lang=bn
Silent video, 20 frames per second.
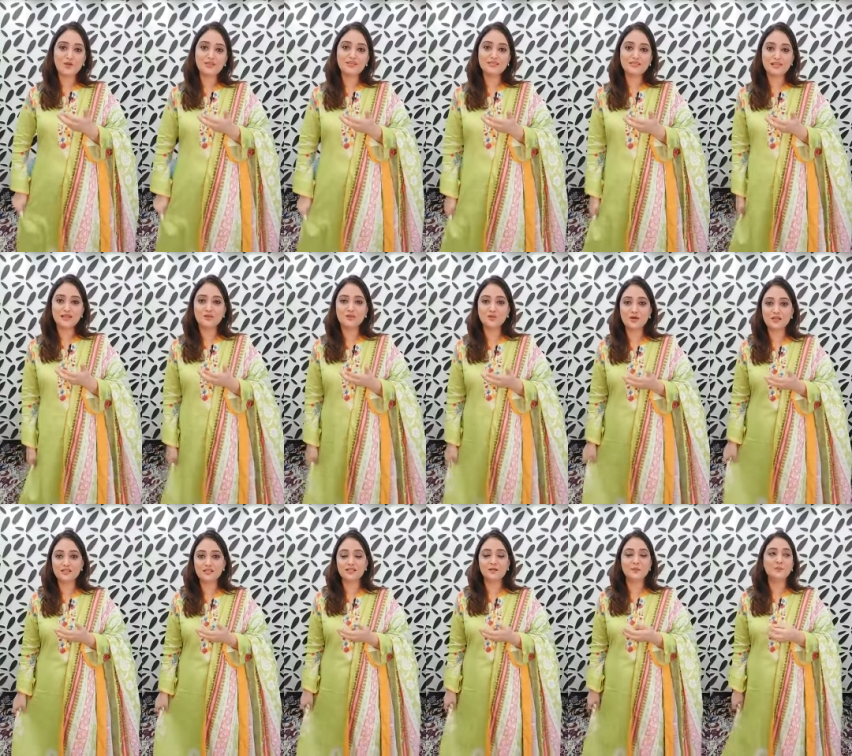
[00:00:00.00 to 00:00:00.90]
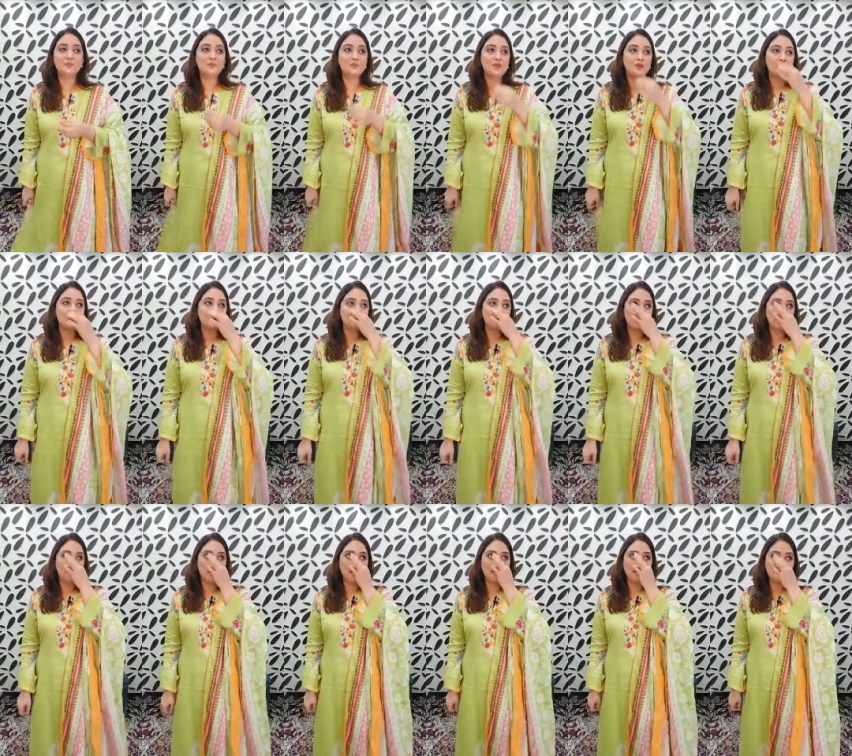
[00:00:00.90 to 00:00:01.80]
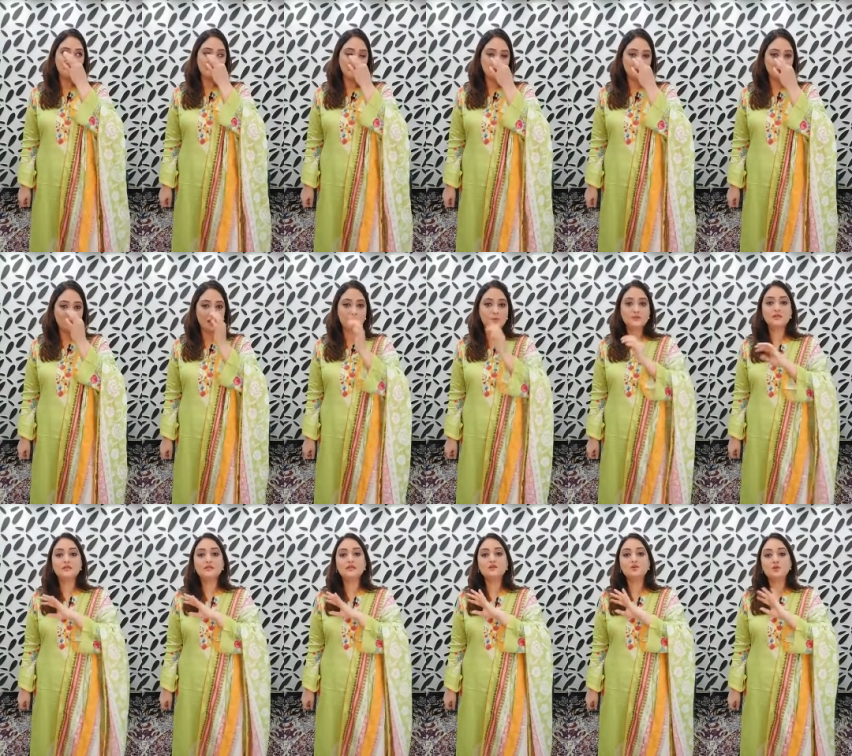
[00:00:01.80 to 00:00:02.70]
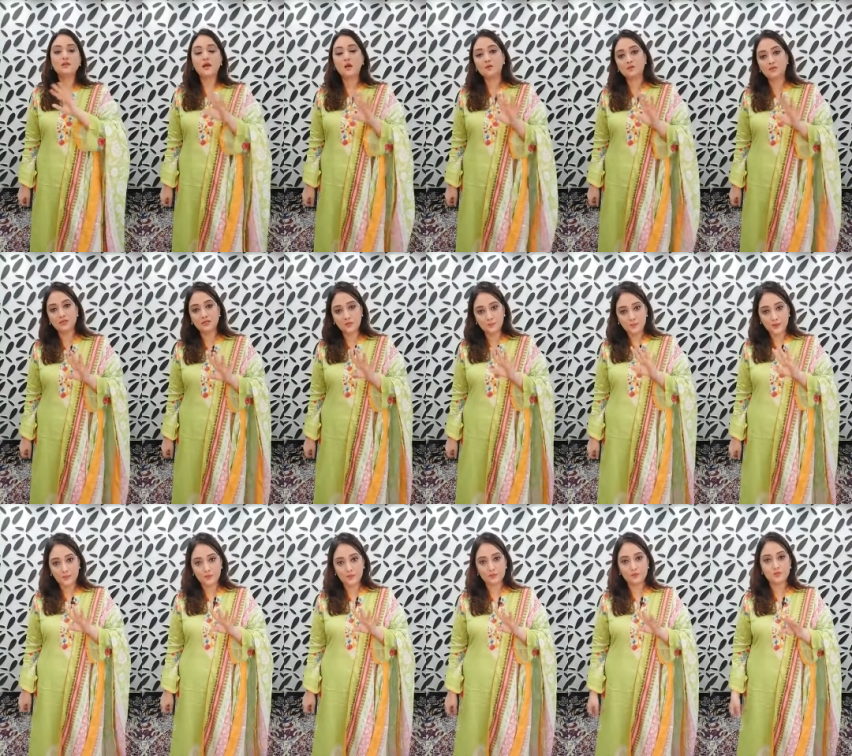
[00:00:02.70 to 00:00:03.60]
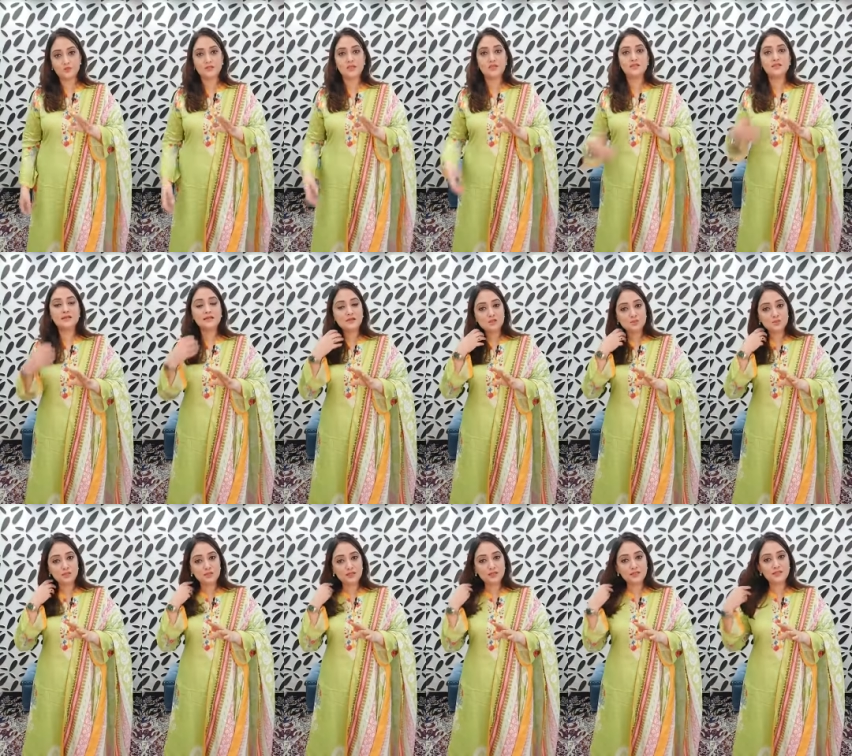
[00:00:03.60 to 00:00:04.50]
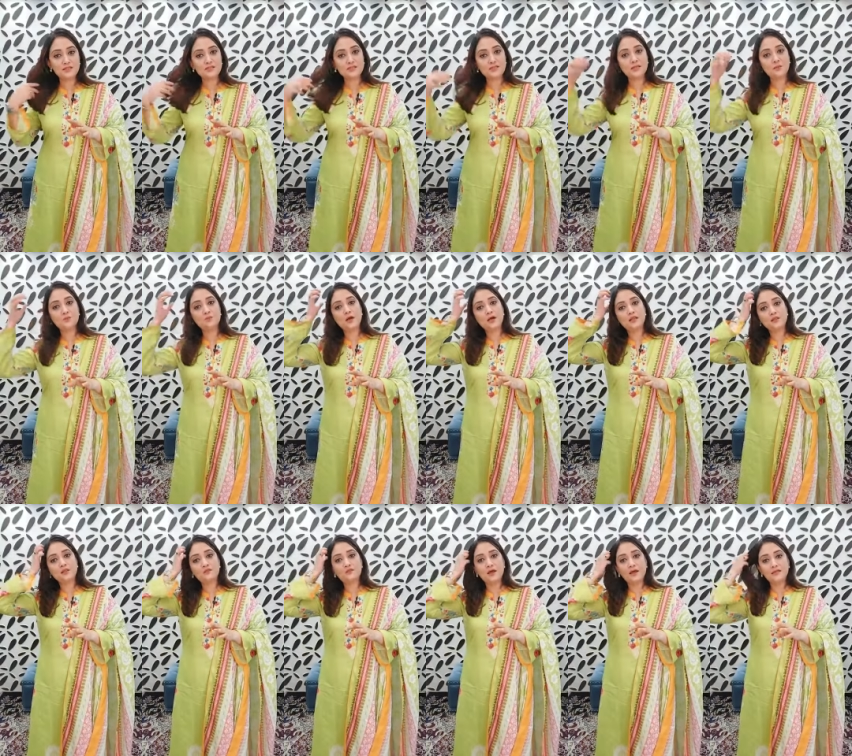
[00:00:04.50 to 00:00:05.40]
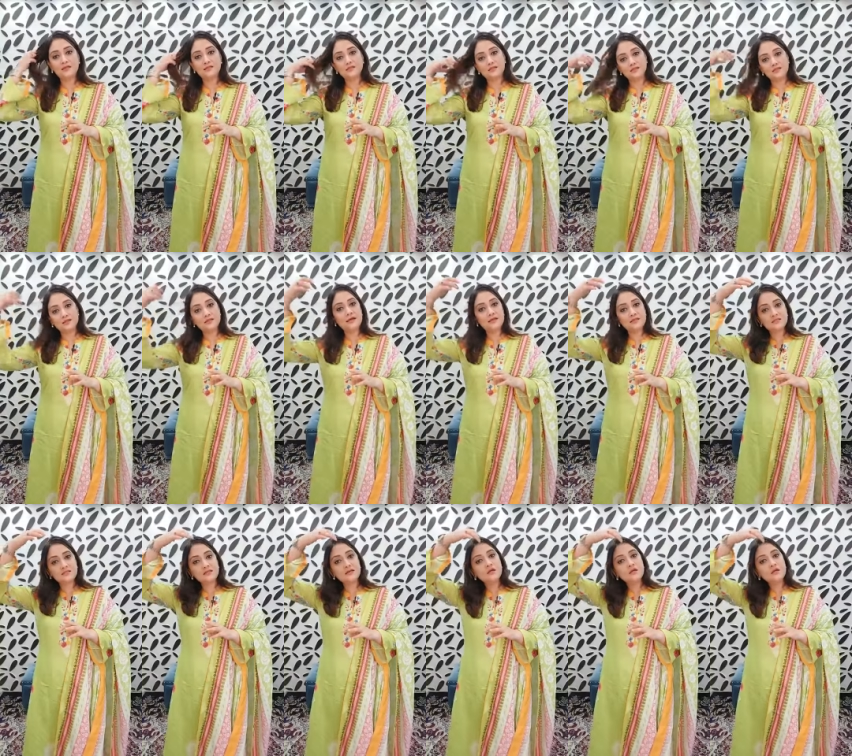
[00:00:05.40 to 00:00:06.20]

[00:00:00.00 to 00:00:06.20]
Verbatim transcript: অনেক ডিজাইন তো আছে তো এই ডিজাইনগুলো আমাদের তিনোটা আউটলেটে পাবেন তো যারা দেখে শুনে কিনতে চান আপু কালকে ফ্রাইডে স্যাটারডে আছে